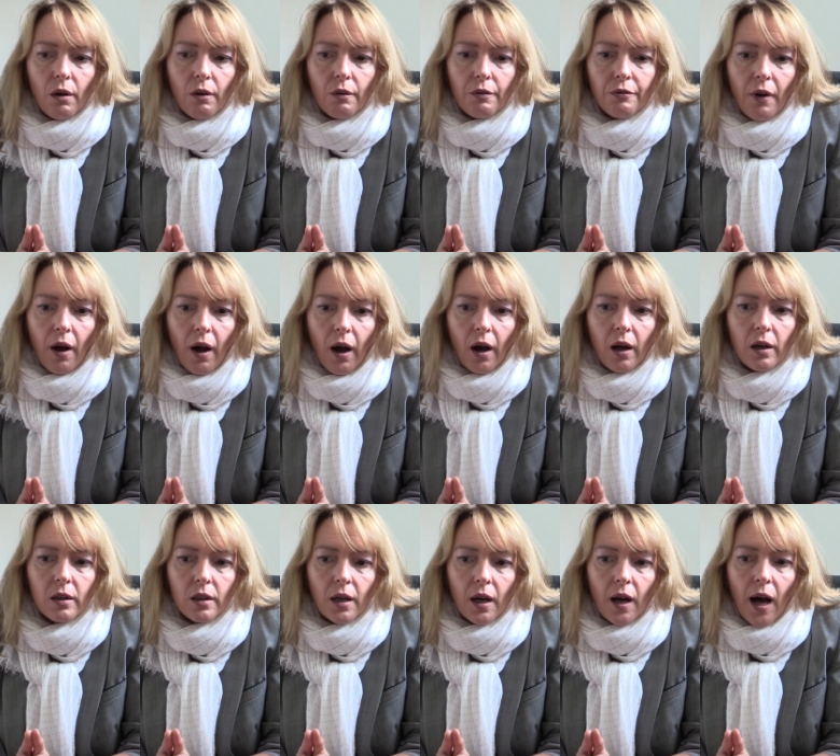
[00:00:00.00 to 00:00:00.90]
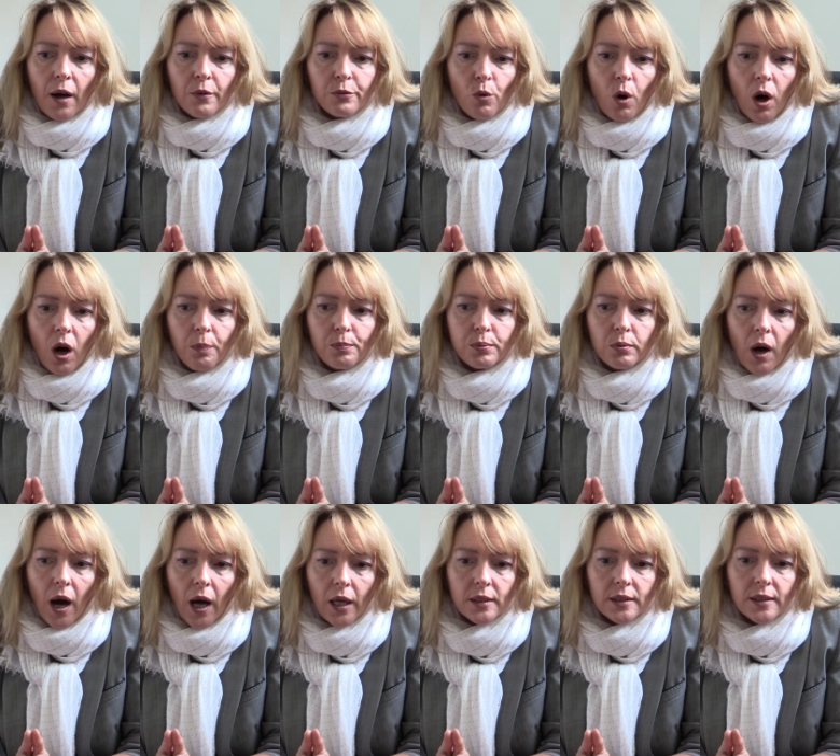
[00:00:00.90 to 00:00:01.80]
va avoir
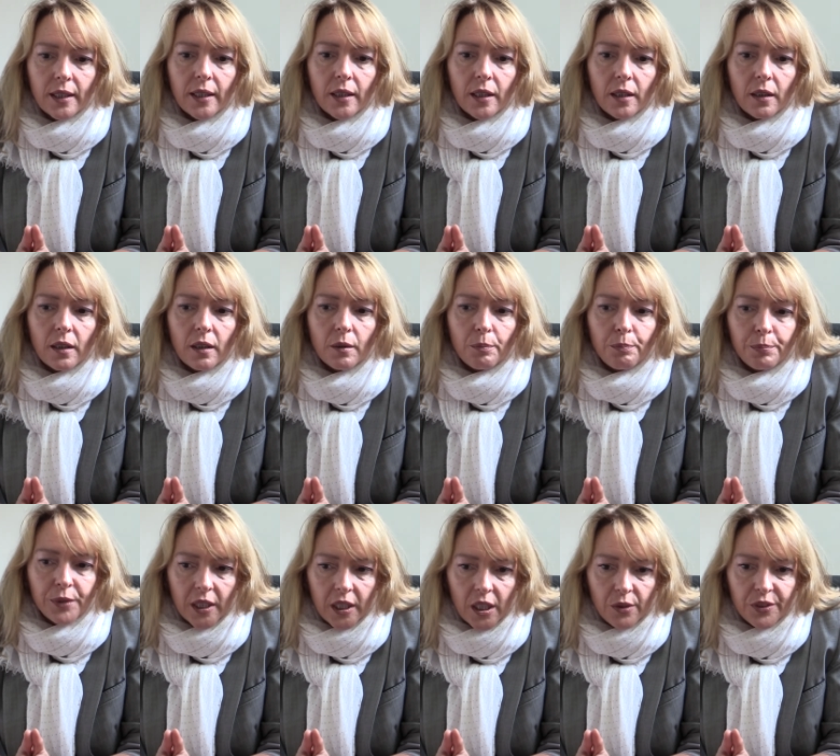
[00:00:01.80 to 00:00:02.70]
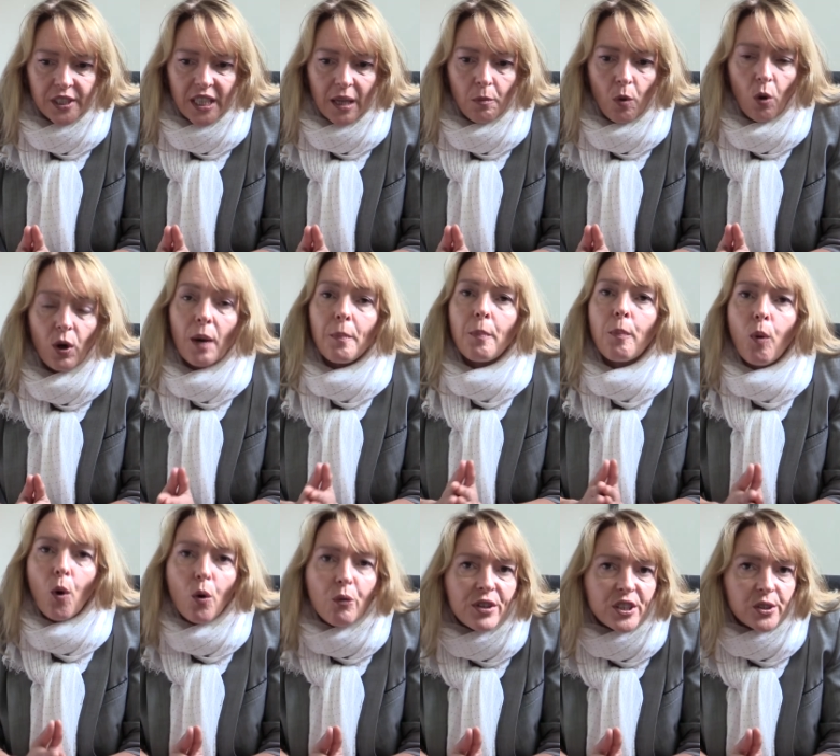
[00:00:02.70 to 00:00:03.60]
pour axe bien évidemment la
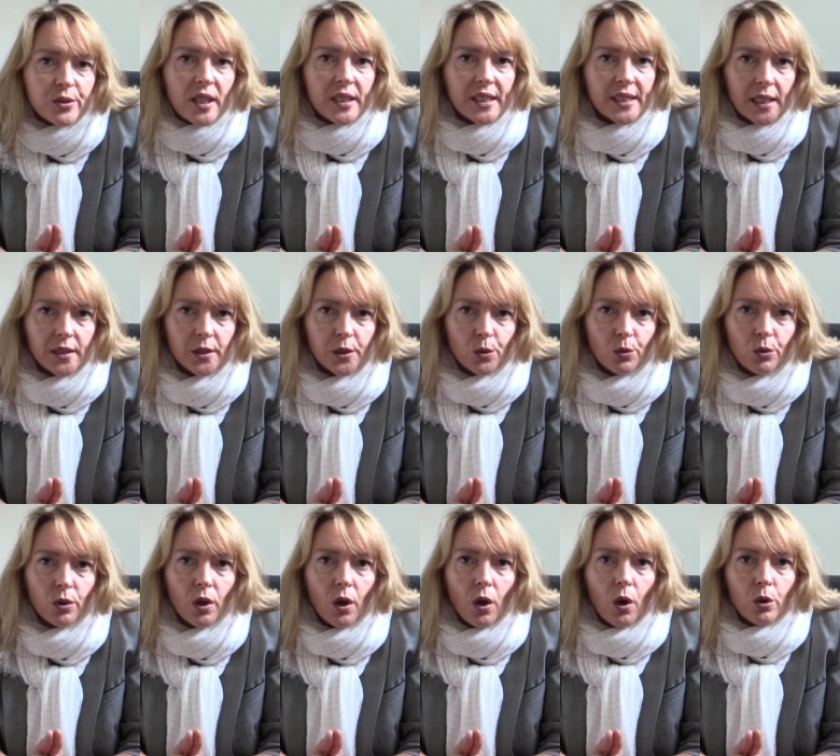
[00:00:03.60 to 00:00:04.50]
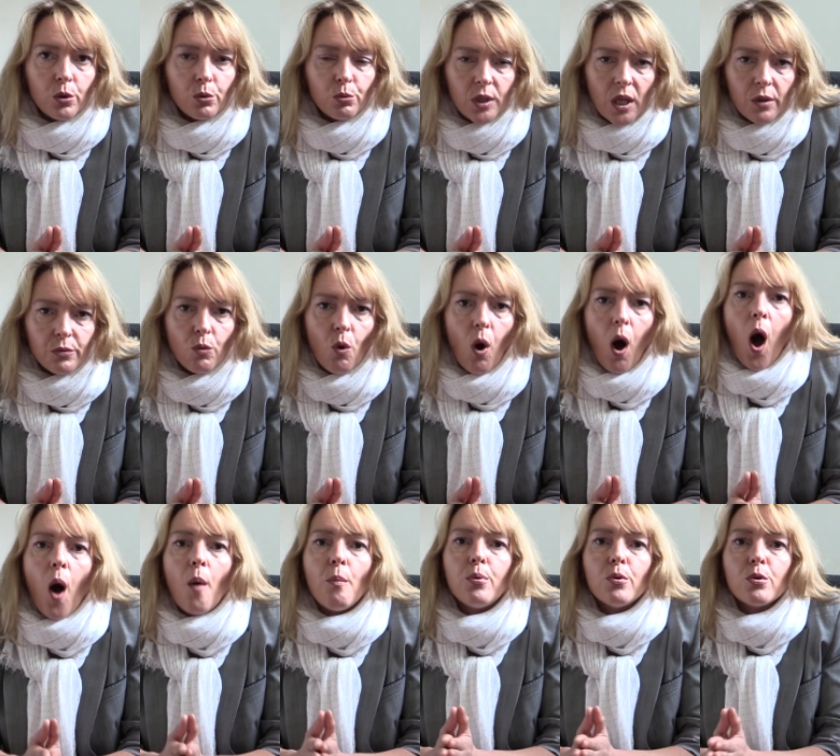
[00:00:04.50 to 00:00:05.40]
professionnalisation nous avons
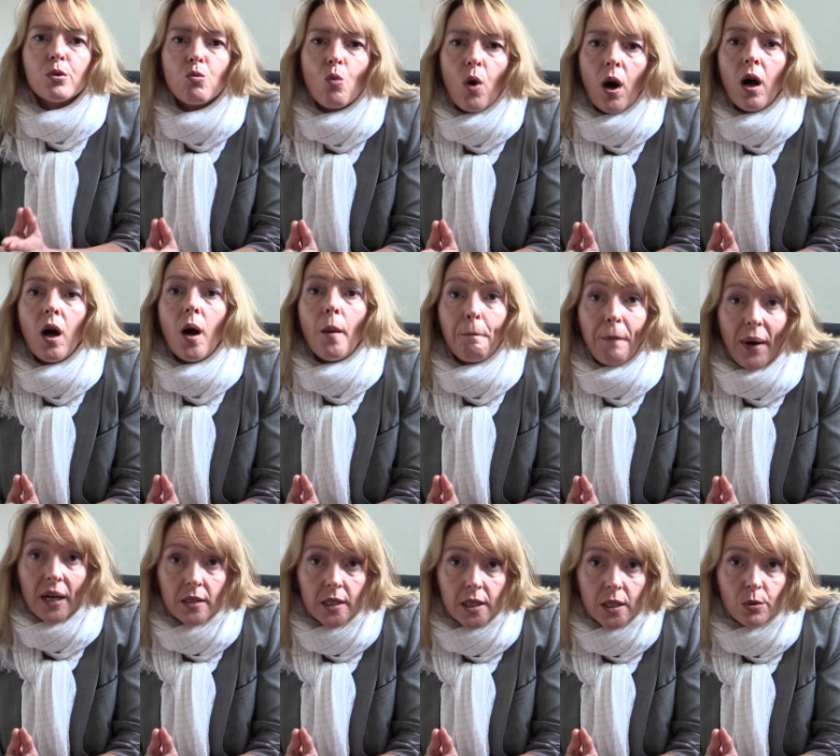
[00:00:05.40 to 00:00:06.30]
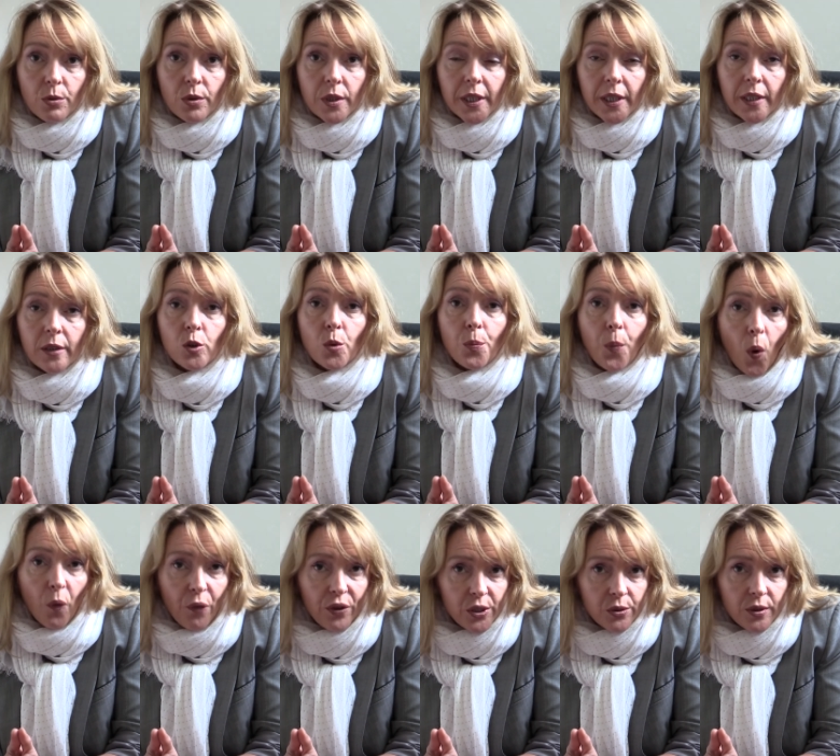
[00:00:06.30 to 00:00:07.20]
un besoin particulier de
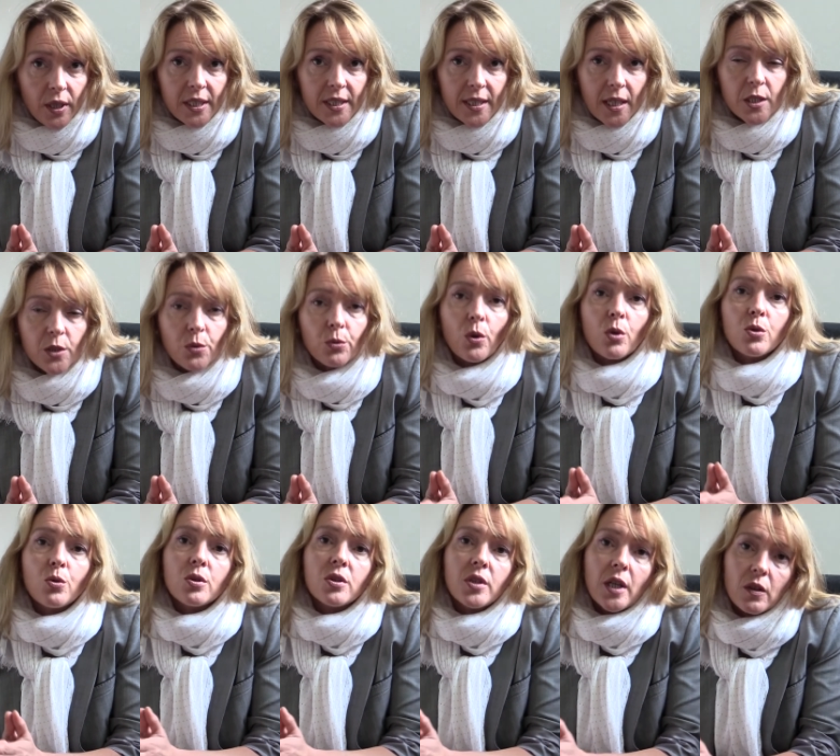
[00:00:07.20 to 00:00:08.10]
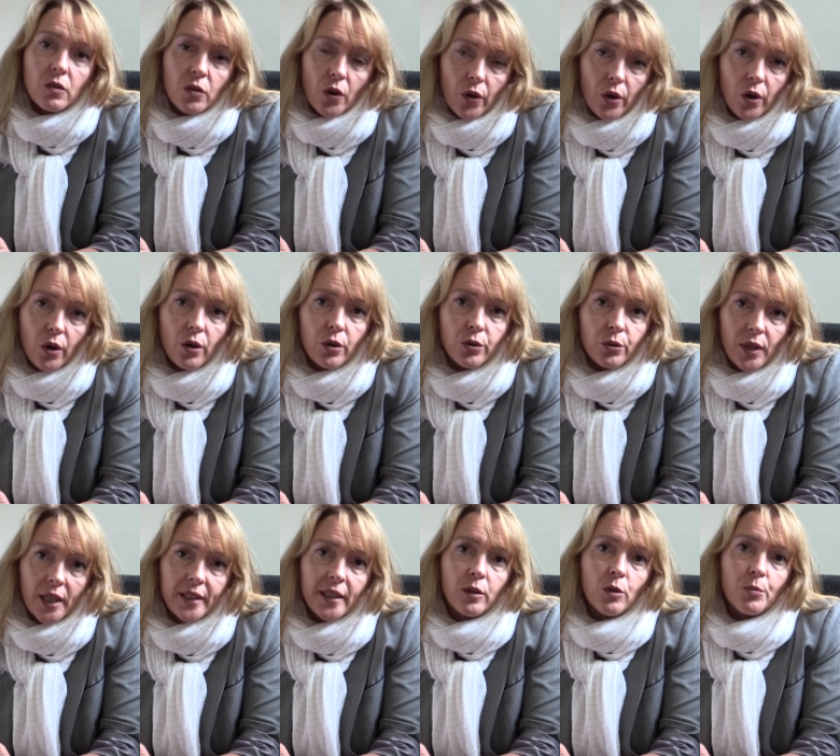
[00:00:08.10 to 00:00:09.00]
professionnalisation dans ce secteur de
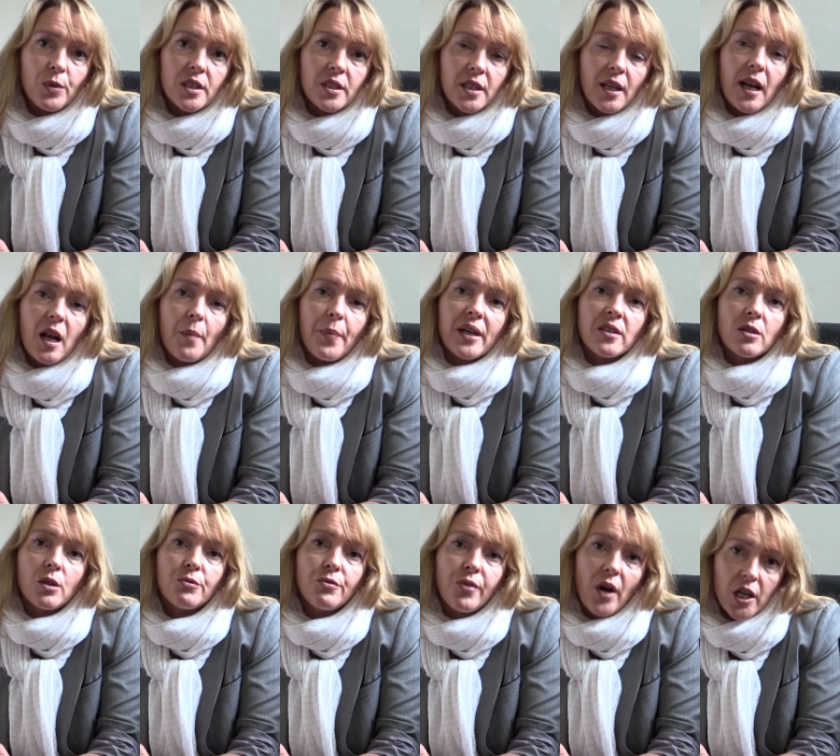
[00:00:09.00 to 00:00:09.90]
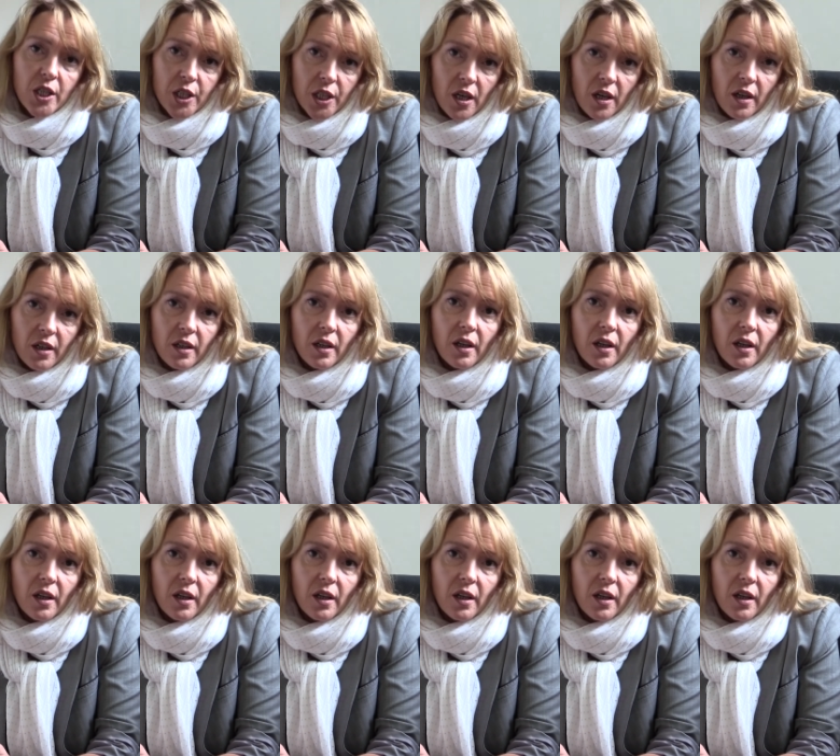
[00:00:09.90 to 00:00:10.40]
l'aide à domicile à la personne fragile.